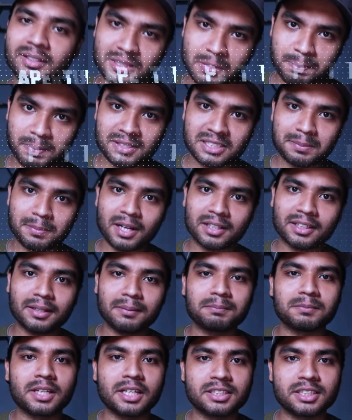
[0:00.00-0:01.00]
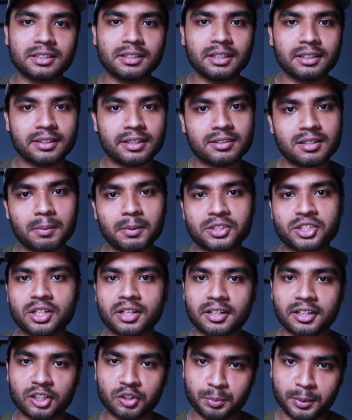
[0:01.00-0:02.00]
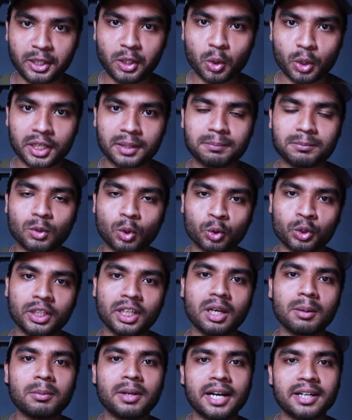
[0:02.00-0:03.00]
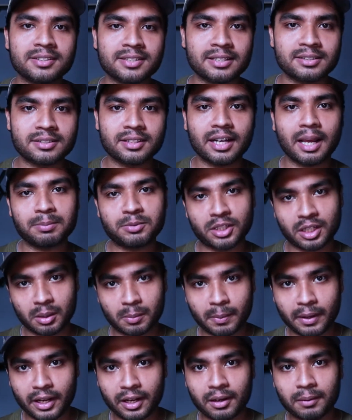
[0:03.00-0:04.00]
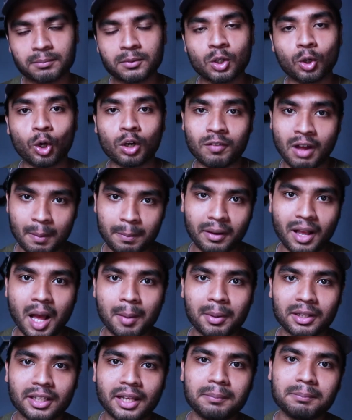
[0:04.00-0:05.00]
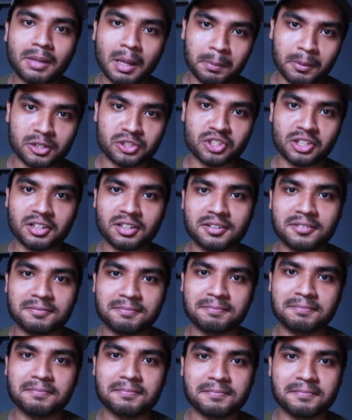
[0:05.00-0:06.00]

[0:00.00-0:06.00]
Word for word: एक सिंपल सी बात है कि जितनी तेज़ आपकी शटर की स्पीड होगी उतनी कम लाइट सेंसर कैप्चर कर पाएगा और वहाँ पे काम आता है अपर्चर एज